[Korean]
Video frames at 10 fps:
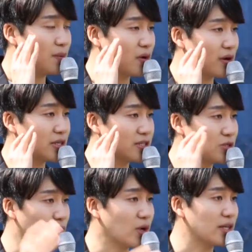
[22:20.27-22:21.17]
뭔가
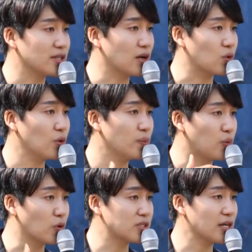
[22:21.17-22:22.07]
지속 가능하고
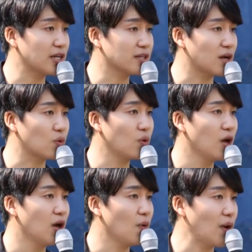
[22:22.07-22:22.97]
복제 가능하고
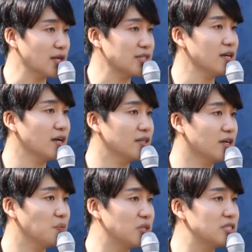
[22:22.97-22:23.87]
확장
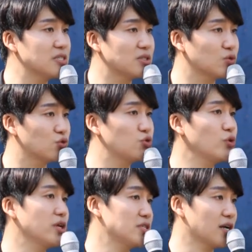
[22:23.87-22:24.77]
가능한 비즈니스
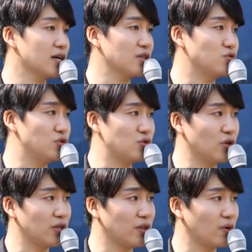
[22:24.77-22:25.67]
구조에 대해 생각할 수
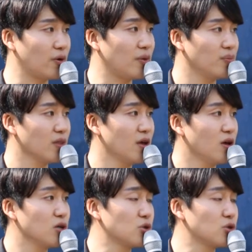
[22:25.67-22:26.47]
있어야 되는 거예요.